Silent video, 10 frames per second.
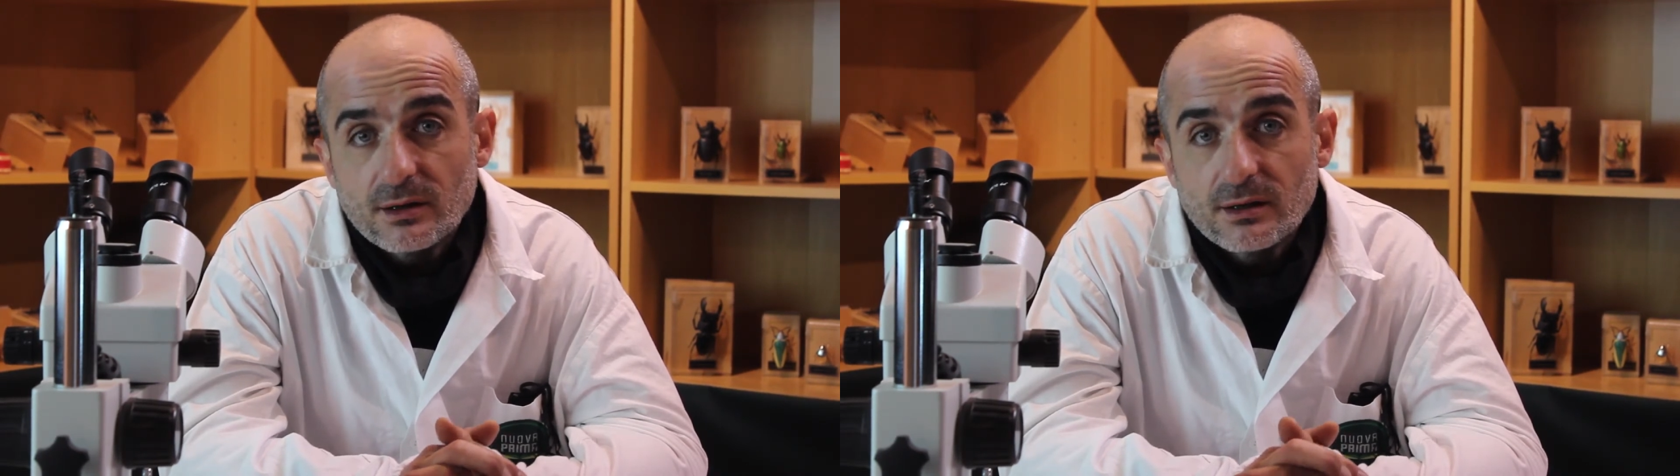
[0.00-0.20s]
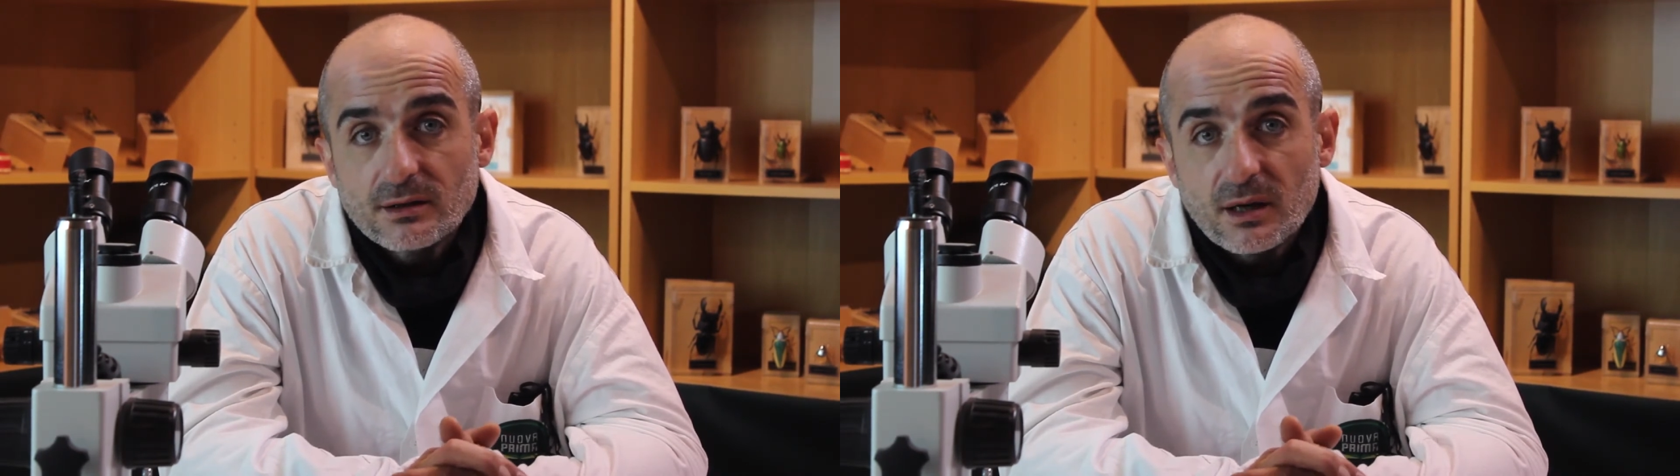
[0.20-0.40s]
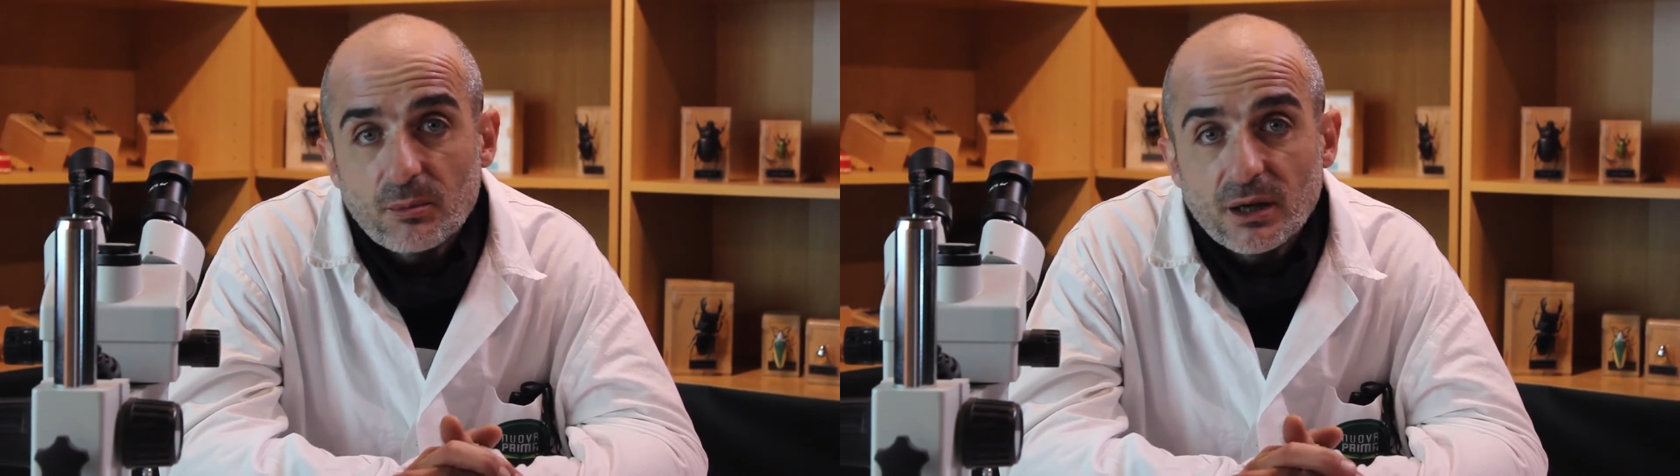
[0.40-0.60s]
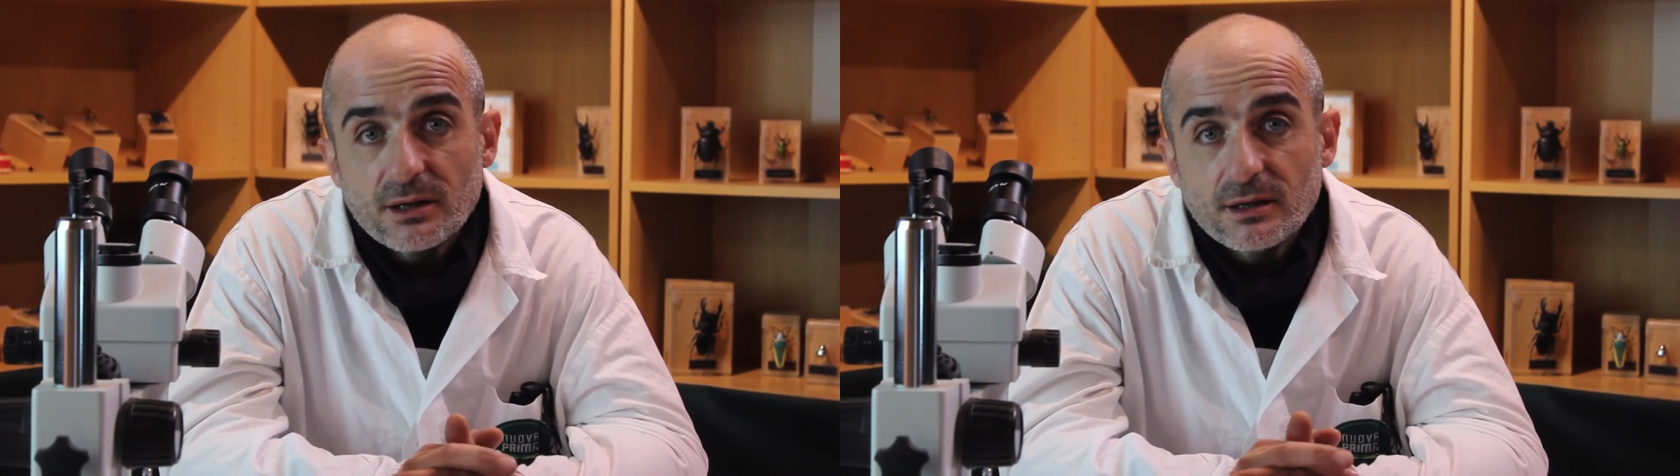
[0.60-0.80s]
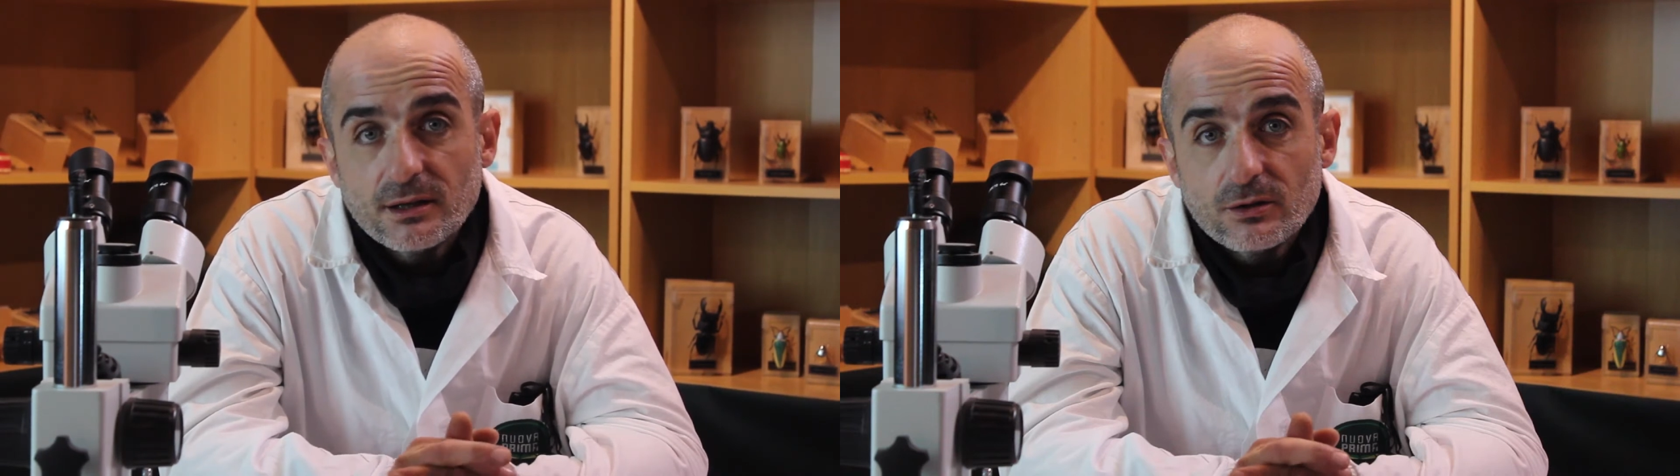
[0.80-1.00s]
tendente al
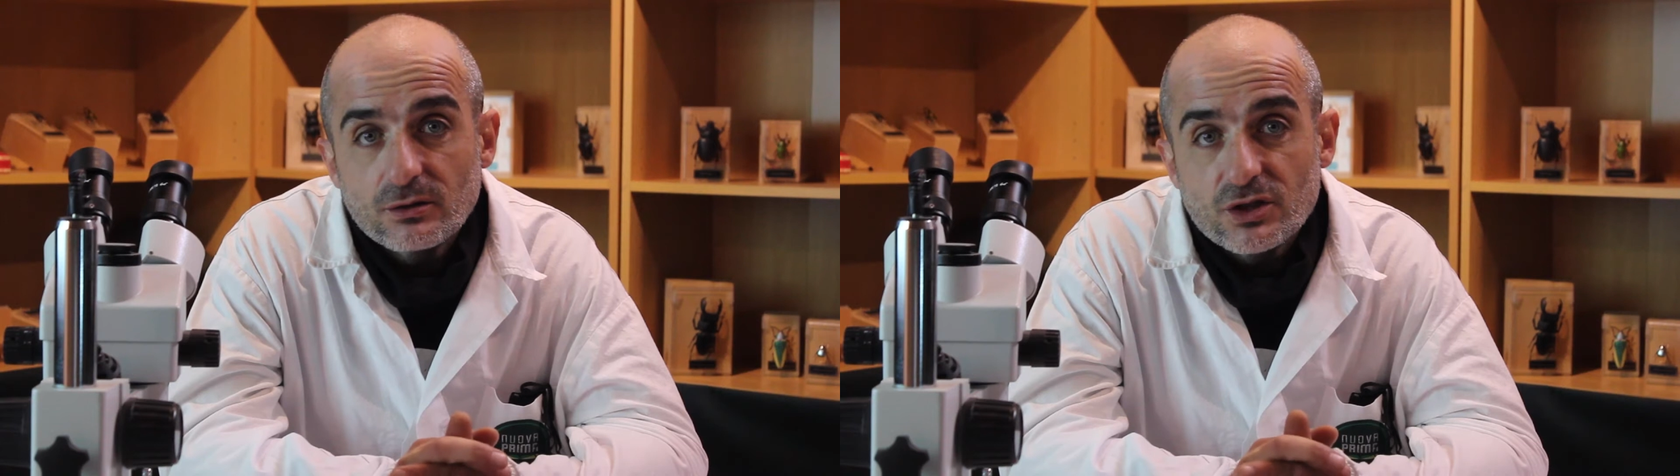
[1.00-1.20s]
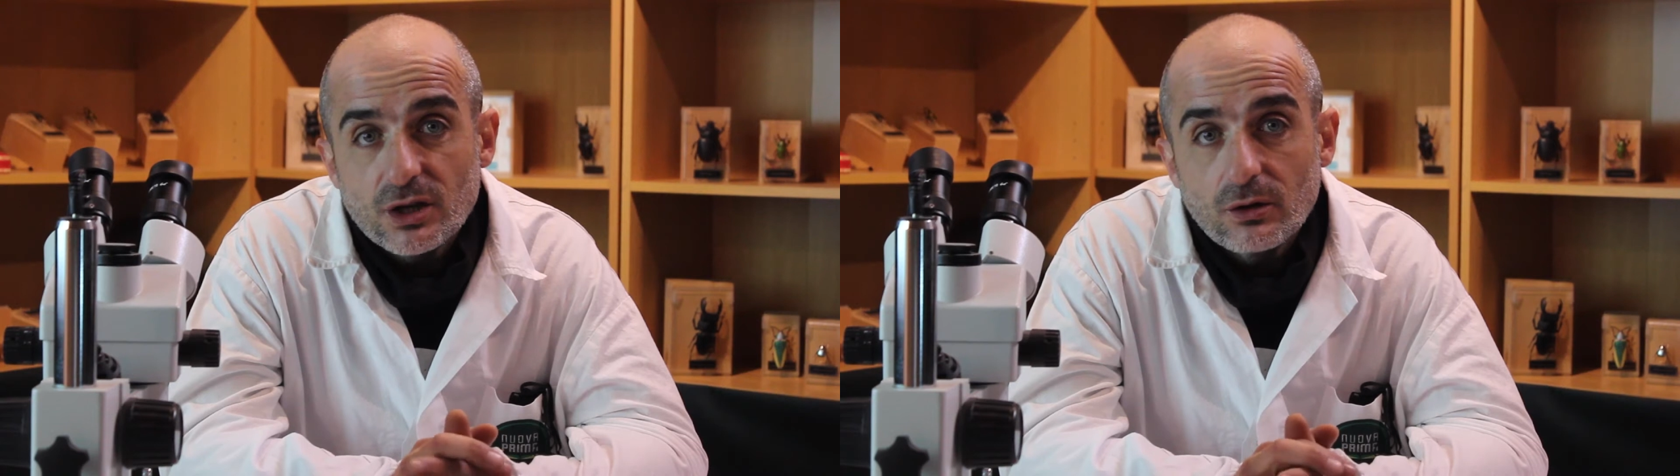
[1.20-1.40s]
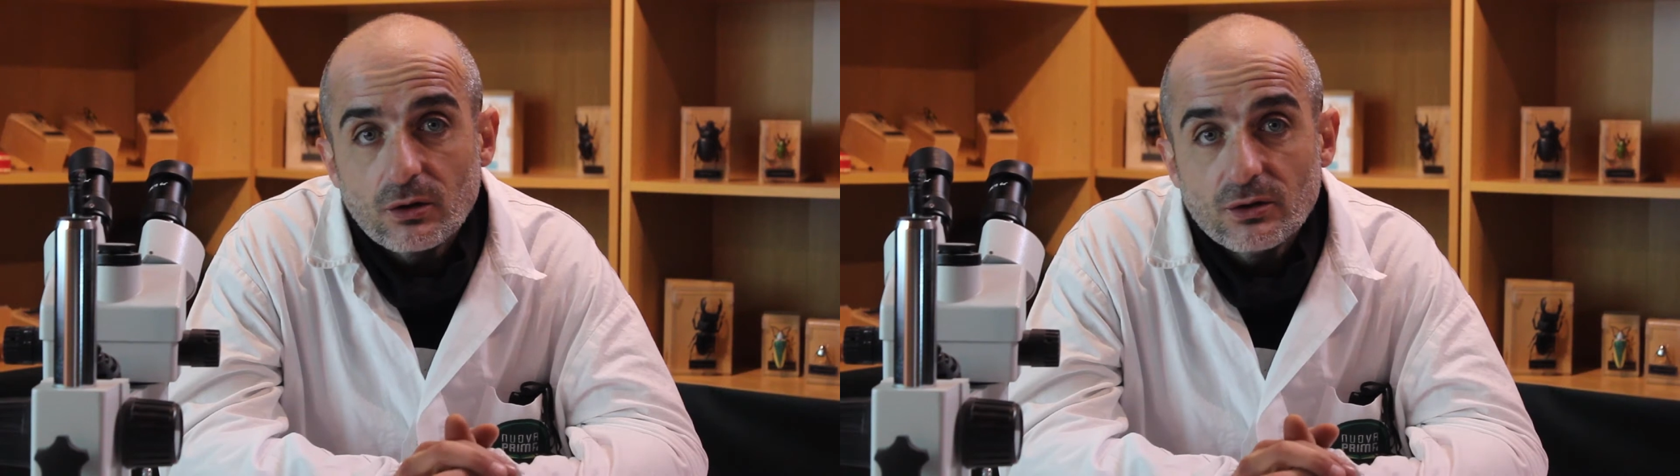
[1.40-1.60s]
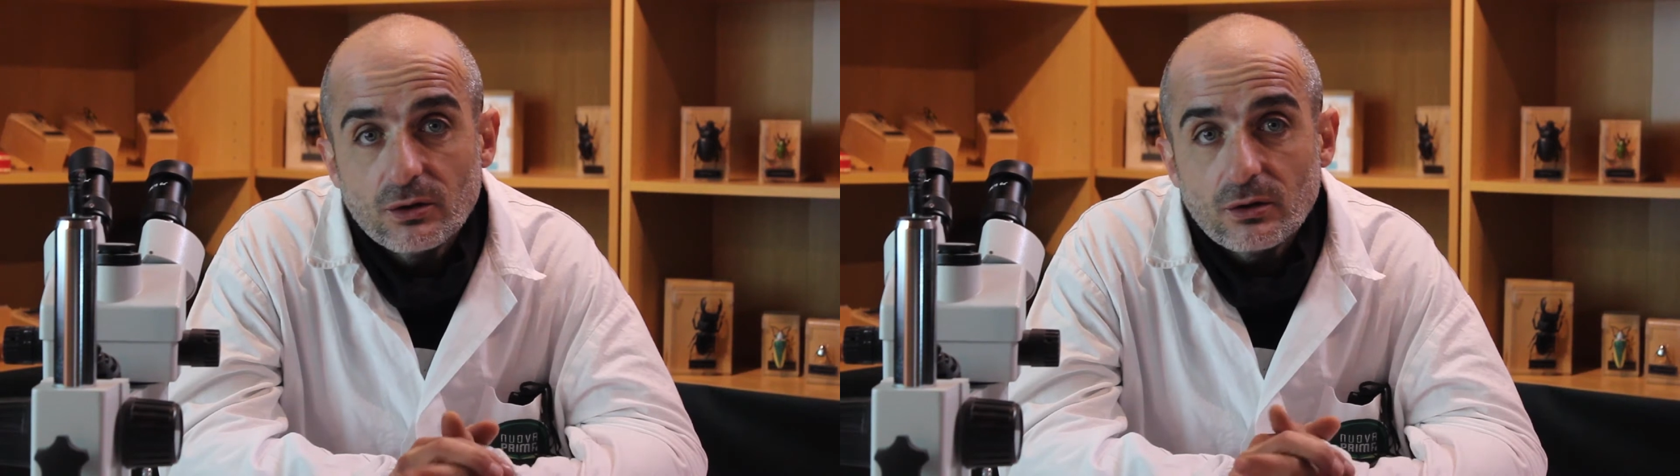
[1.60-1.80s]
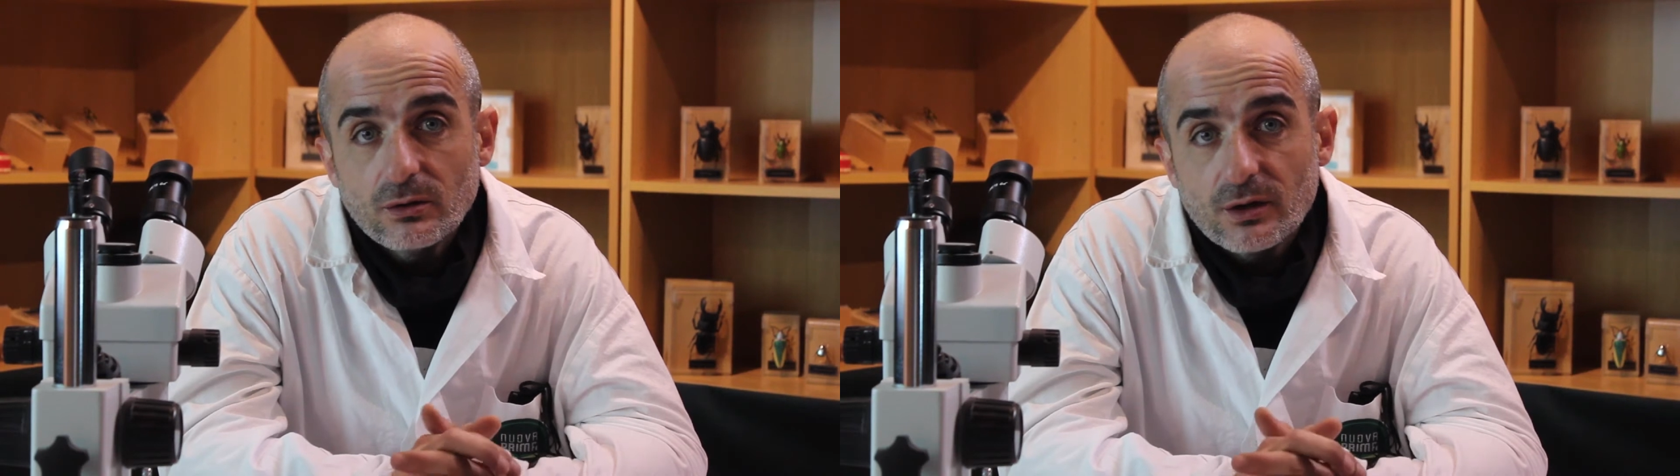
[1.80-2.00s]
paglierino giallognolo